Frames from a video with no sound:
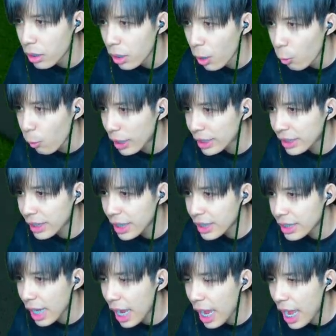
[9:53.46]
วัสดี
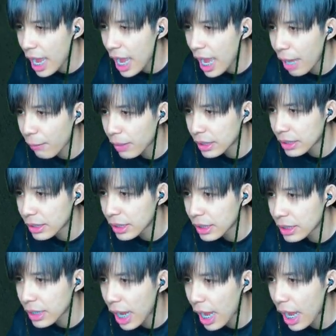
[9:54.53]
จ้า วัสดี
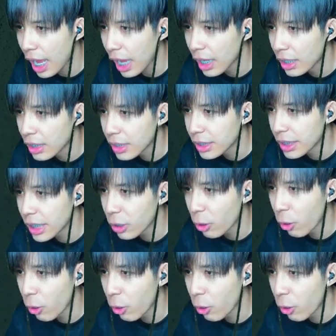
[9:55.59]
จ้า ยิงลง